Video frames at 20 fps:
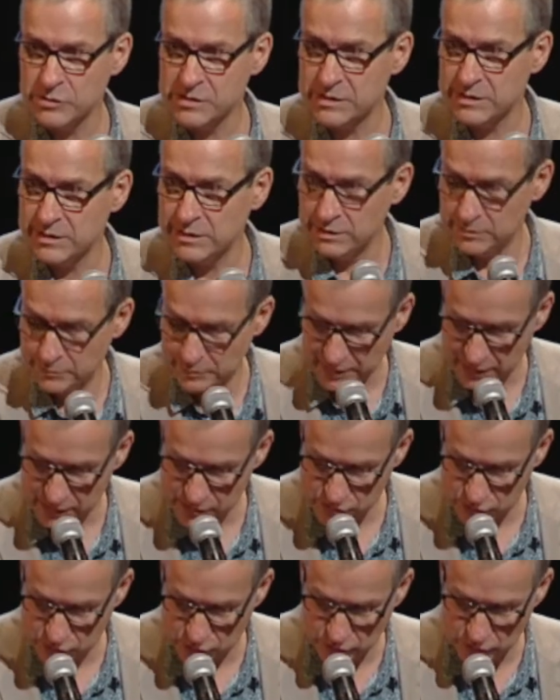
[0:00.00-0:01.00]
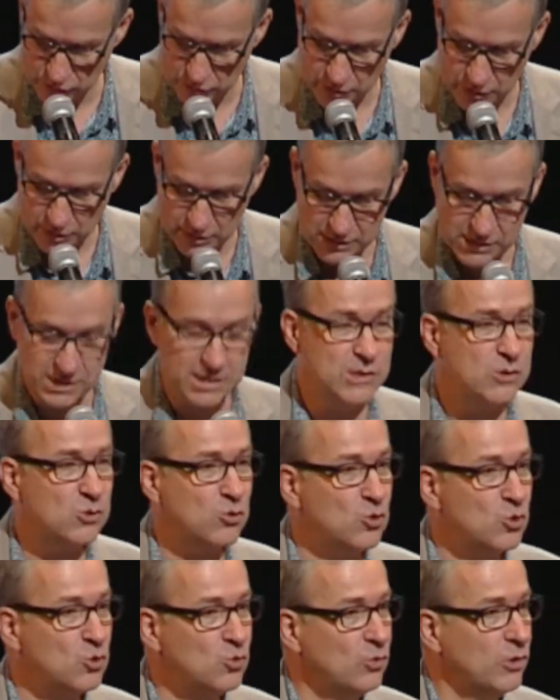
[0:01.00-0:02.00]
aussi parce que ce qui
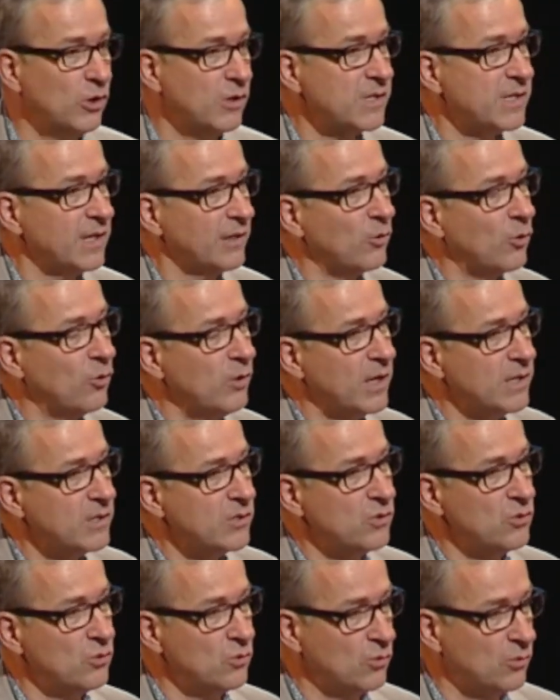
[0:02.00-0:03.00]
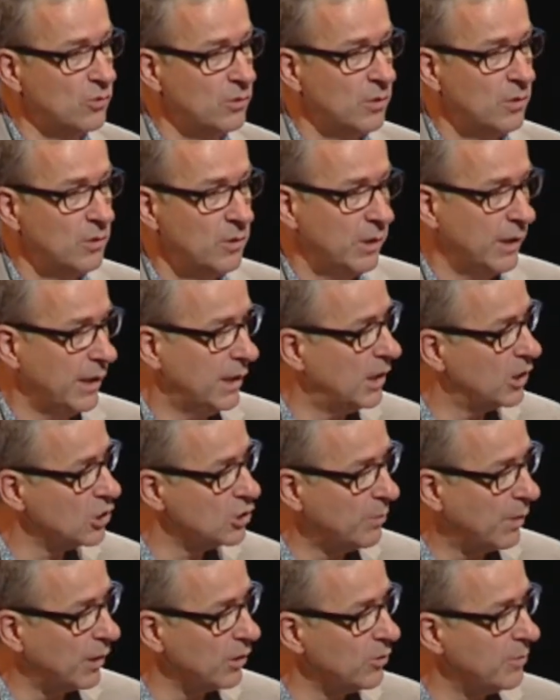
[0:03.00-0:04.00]
se joue dans cette relation, et là
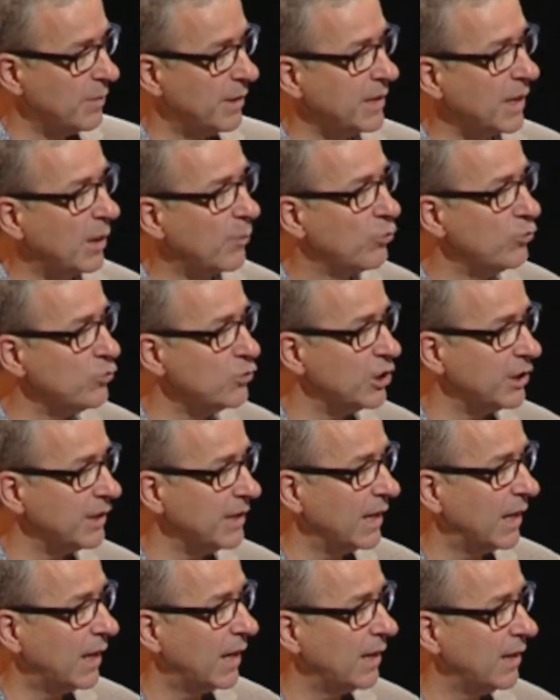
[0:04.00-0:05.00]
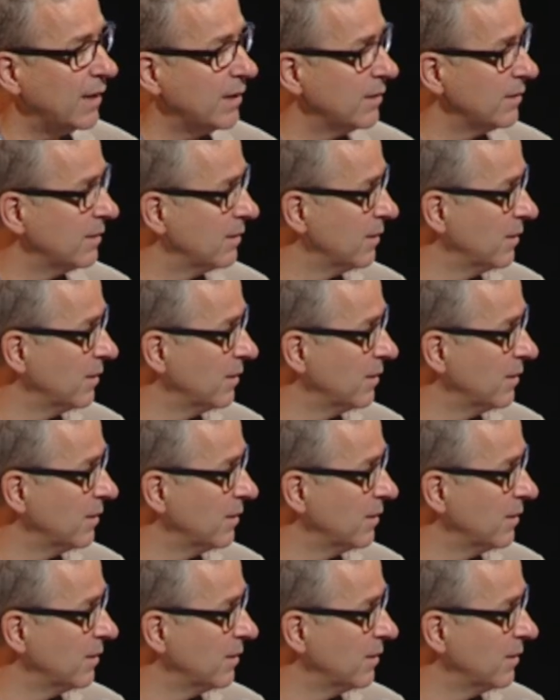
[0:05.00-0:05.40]
je parle de manière plus générale,